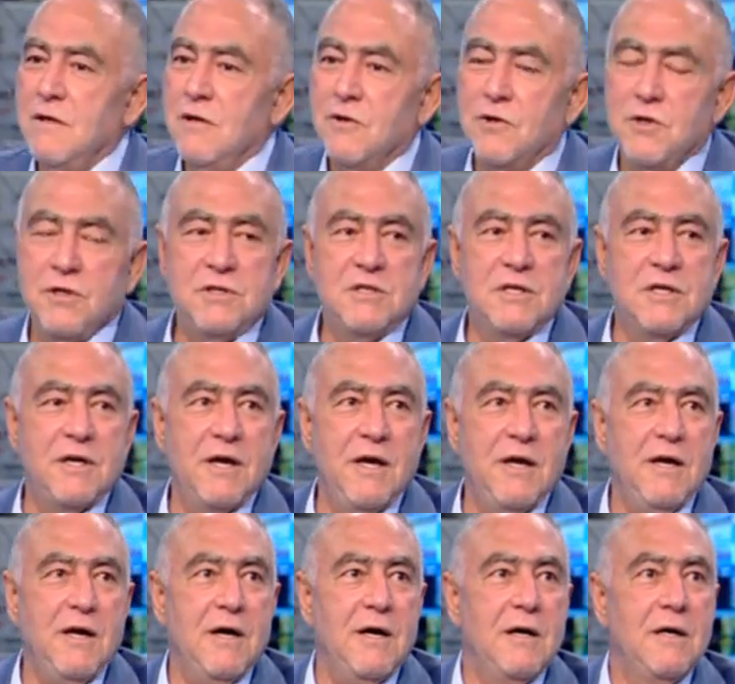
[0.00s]
كنت
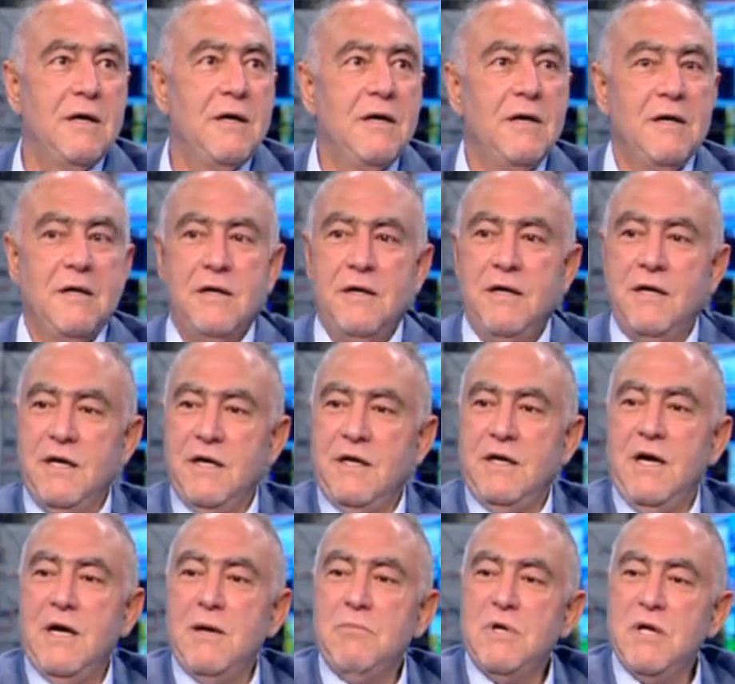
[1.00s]
رايحه هيك
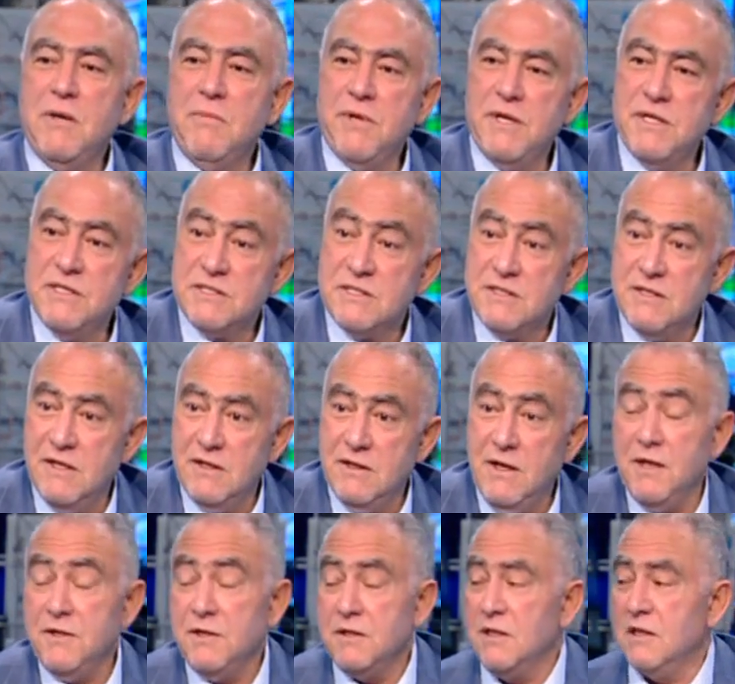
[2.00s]
عامله باريس اثنين
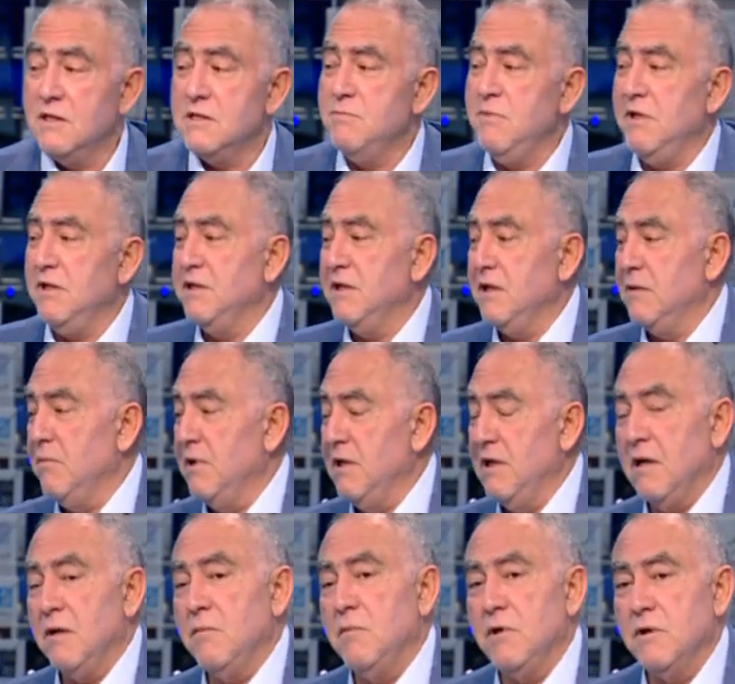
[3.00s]
حضرتك سمعتك
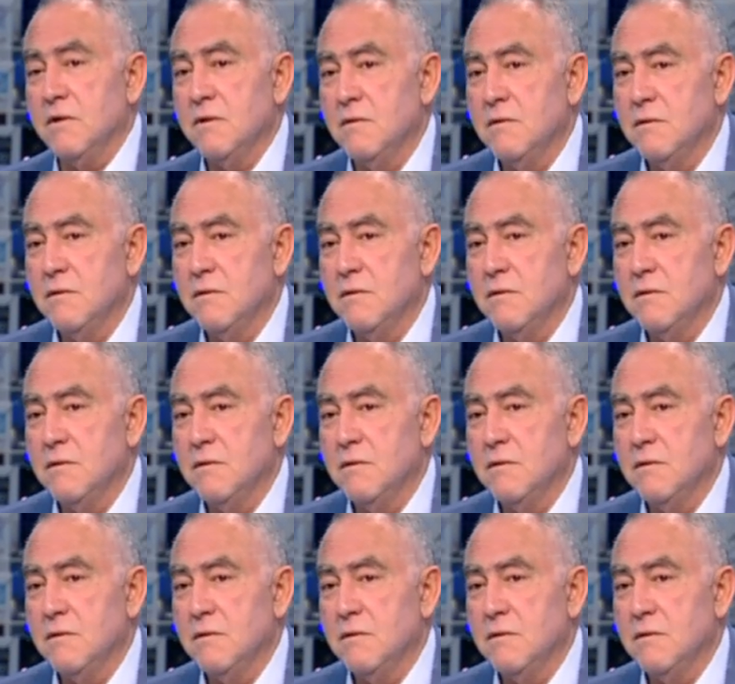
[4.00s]
بالاخبار